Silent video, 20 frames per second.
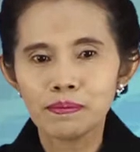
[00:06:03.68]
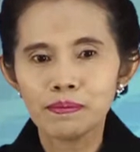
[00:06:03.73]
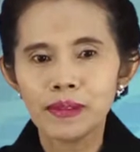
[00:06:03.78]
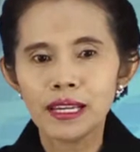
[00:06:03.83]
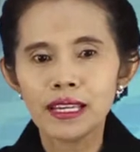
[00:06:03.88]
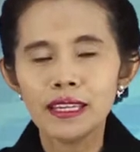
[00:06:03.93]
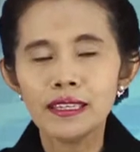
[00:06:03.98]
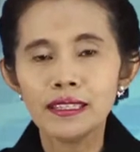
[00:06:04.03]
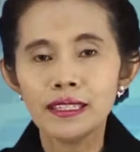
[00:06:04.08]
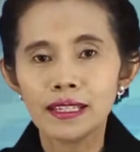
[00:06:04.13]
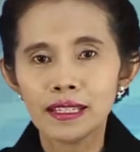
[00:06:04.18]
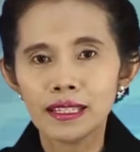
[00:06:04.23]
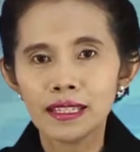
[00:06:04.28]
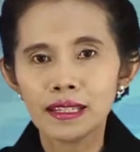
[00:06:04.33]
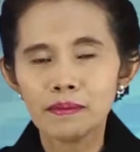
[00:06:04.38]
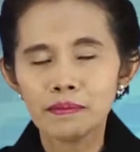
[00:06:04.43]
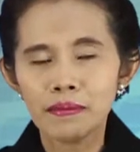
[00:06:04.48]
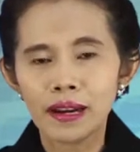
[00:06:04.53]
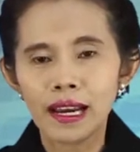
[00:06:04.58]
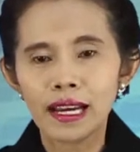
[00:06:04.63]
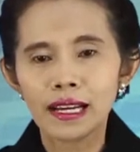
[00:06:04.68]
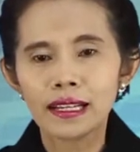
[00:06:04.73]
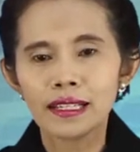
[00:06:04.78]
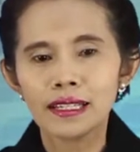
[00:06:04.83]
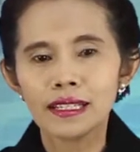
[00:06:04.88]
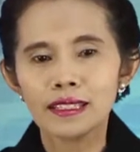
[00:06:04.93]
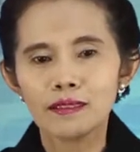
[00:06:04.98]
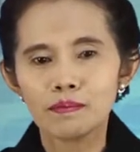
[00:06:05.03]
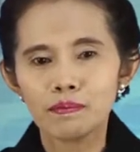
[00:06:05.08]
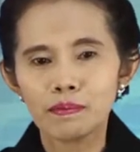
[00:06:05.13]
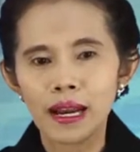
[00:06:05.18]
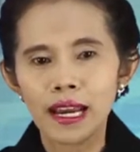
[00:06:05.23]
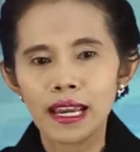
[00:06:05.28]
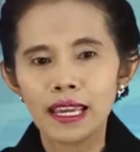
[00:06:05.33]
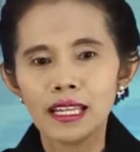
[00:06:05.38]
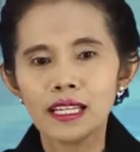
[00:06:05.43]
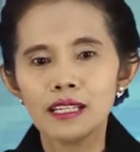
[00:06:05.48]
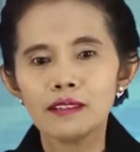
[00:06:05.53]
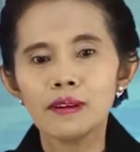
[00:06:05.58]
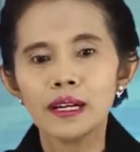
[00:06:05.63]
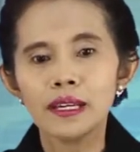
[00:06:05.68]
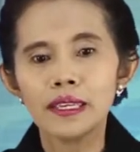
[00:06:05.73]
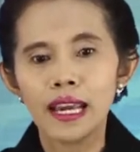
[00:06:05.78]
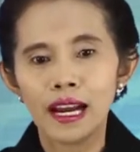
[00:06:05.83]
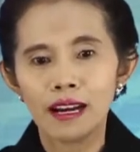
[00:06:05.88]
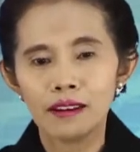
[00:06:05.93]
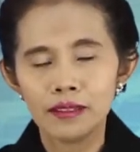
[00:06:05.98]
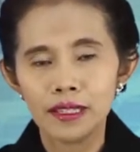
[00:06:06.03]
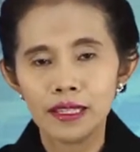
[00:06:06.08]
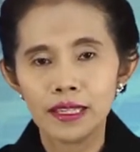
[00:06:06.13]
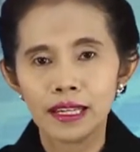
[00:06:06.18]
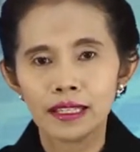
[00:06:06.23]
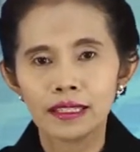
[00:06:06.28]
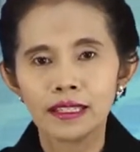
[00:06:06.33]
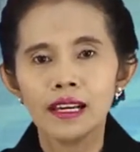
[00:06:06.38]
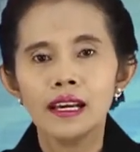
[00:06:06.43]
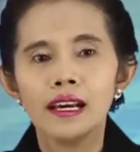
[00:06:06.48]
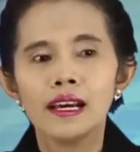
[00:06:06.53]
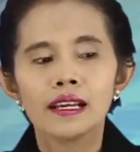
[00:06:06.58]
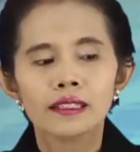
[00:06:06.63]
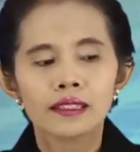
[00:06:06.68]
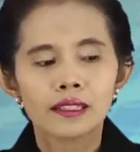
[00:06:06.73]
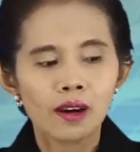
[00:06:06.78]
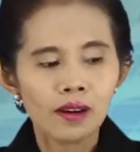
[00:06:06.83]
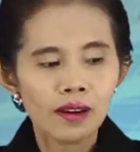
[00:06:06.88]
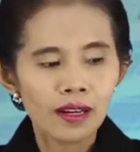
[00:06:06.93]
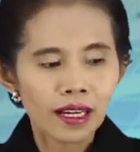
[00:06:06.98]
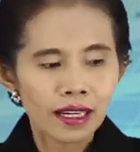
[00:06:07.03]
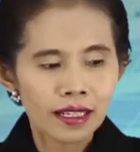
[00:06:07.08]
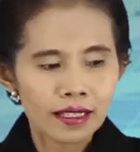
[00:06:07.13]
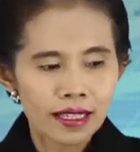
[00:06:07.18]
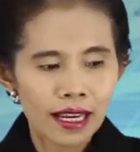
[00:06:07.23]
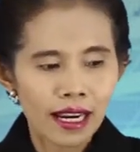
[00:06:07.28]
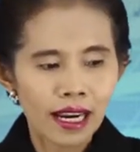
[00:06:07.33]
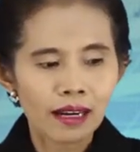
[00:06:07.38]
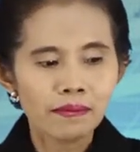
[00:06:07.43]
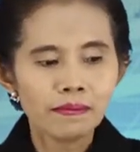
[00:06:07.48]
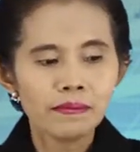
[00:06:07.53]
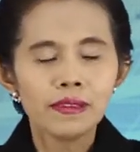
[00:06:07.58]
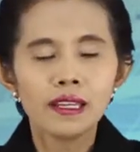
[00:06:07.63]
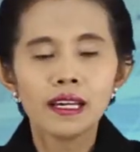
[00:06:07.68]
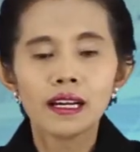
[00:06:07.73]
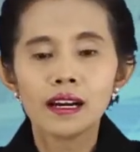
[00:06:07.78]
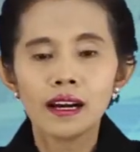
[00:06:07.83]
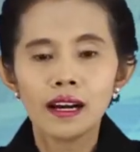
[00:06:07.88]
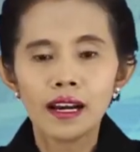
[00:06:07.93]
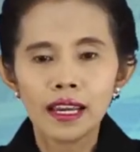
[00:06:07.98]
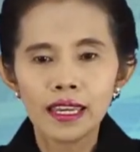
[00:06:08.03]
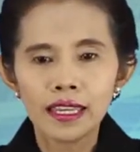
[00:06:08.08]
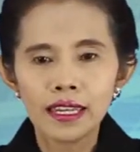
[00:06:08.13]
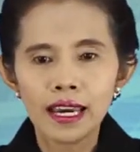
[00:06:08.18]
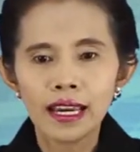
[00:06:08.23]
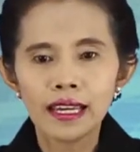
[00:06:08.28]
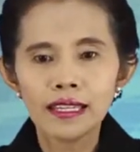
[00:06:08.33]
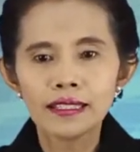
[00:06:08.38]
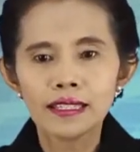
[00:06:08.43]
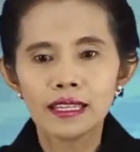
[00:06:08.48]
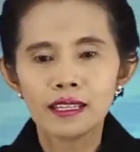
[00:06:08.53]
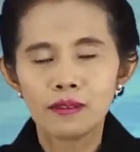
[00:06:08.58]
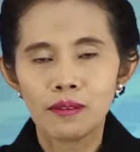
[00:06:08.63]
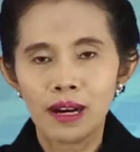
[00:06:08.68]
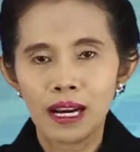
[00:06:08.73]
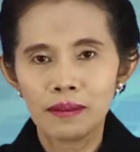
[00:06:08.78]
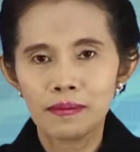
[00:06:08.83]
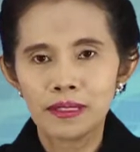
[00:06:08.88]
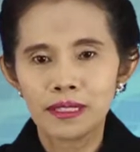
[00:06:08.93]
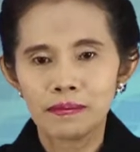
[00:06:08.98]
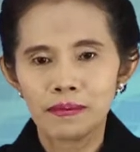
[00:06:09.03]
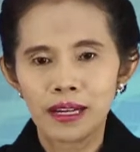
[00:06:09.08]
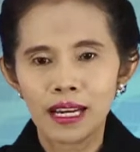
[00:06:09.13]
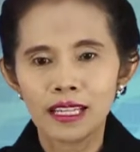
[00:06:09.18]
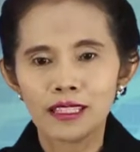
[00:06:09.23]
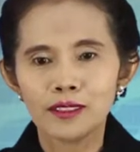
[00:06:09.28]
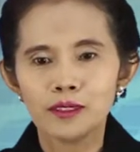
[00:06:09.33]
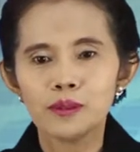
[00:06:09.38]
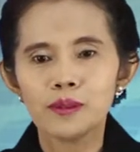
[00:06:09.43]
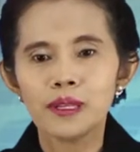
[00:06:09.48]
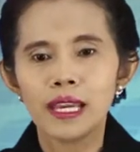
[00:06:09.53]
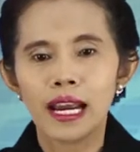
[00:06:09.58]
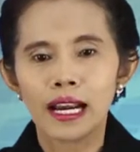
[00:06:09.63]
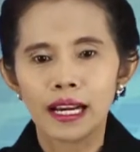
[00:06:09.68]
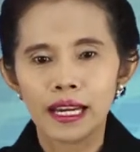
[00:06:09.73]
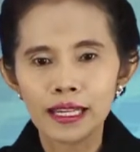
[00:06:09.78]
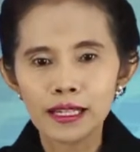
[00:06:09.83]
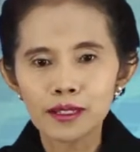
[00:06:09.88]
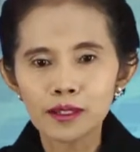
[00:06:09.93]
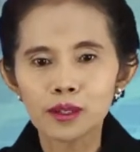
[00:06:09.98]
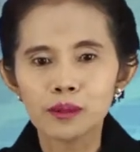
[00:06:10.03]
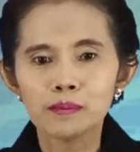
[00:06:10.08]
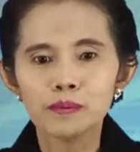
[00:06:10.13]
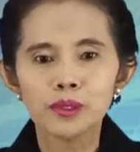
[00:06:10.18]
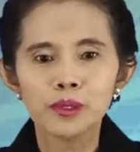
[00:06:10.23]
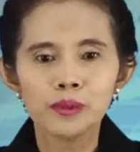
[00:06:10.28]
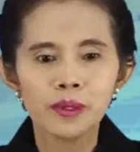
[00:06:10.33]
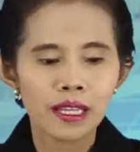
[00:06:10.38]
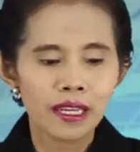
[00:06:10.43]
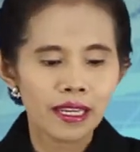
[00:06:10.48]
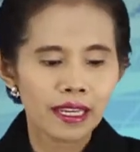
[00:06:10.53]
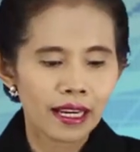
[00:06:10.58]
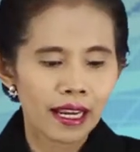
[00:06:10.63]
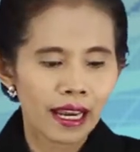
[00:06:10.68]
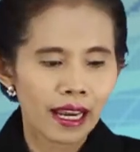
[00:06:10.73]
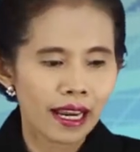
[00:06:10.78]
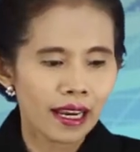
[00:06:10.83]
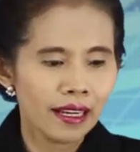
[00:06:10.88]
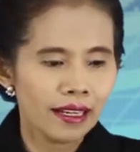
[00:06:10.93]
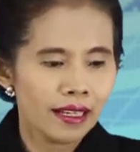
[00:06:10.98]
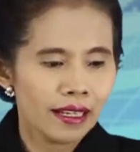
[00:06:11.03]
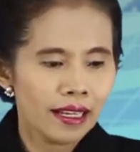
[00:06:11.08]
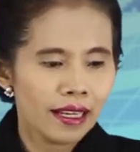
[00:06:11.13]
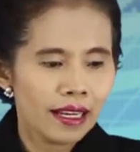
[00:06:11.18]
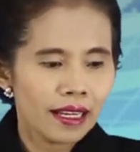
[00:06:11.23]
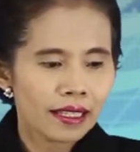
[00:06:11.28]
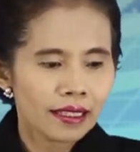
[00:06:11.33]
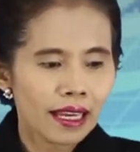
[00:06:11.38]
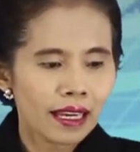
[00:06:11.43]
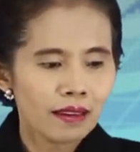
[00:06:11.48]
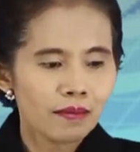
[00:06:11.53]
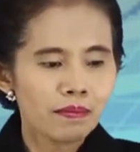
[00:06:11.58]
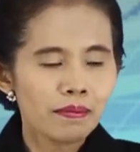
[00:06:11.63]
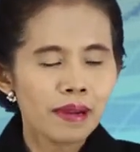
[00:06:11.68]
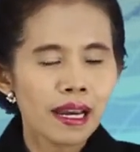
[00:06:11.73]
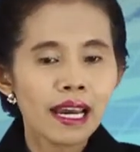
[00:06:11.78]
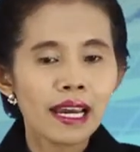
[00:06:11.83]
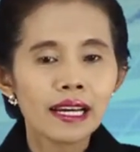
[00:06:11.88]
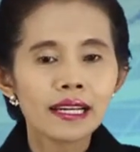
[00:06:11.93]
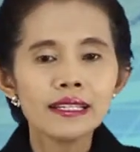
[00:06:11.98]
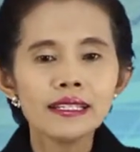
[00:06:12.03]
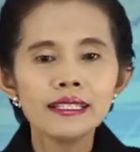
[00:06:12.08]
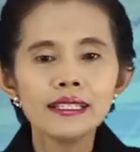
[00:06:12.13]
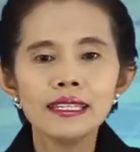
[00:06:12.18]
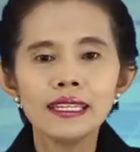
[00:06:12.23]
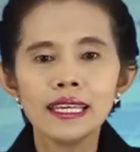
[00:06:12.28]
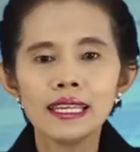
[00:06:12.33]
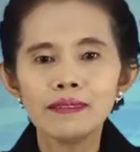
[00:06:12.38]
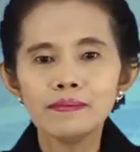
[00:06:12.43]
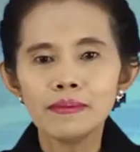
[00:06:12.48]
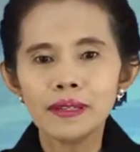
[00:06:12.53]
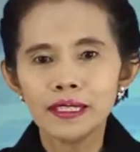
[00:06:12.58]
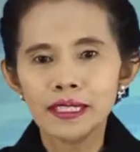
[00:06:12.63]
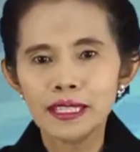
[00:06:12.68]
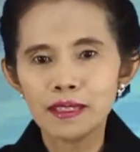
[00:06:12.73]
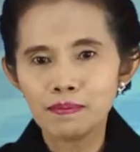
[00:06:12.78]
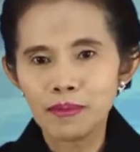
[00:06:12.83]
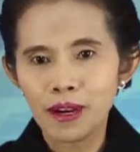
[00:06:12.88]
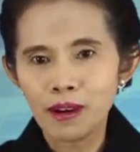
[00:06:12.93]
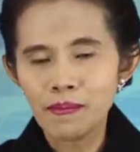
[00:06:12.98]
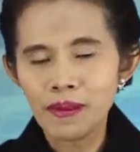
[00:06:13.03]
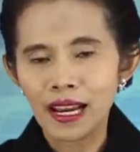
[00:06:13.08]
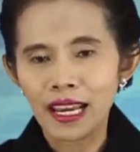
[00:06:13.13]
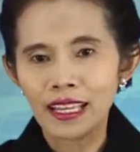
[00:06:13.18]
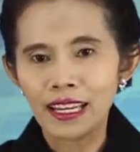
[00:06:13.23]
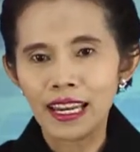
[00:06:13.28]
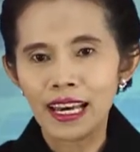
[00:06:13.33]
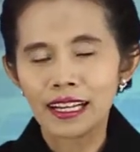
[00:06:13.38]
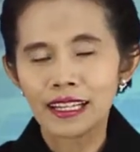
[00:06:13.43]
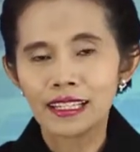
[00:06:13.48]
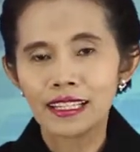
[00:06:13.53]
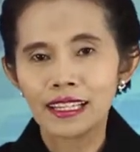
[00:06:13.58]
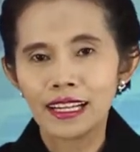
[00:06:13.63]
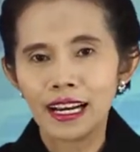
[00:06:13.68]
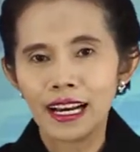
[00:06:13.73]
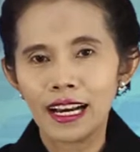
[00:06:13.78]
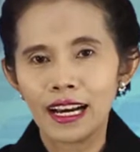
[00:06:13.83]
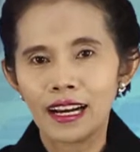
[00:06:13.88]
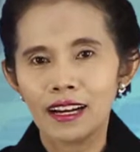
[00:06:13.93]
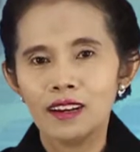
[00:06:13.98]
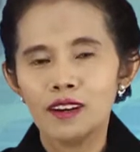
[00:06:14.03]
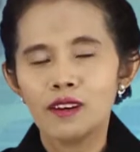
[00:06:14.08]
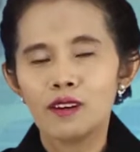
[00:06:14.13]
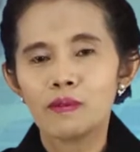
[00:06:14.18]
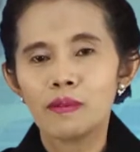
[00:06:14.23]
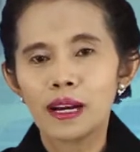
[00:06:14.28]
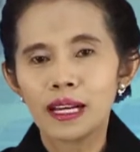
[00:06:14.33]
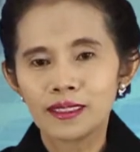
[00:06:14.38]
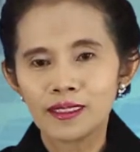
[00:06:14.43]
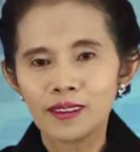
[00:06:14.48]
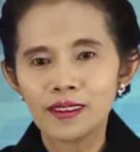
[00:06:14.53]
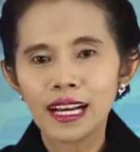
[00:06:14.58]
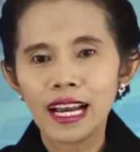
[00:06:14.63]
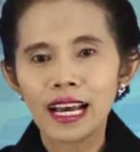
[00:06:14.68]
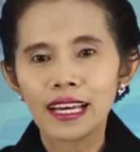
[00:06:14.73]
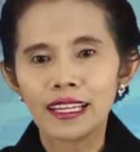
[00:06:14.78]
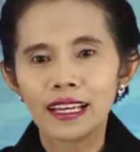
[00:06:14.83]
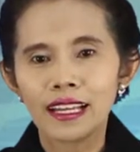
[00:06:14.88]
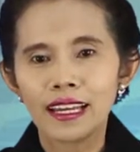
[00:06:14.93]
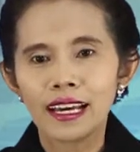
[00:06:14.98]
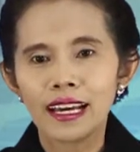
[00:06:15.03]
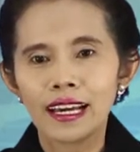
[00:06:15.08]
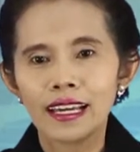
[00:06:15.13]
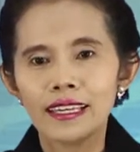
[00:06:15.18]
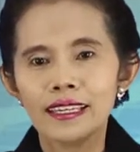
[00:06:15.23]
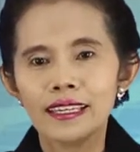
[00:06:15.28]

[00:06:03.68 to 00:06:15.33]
ไม่เยอะมากเกินไป หรือว่ายาวเหยียด ต้องกระชับแล้วก็ให้ได้ใจความสำคัญทุกอย่างให้ครบถ้วนนะคะ ถัดมาคือเน้นไปที่เป้าหมายหลักเลยค่ะ ว่าต้องการอะไร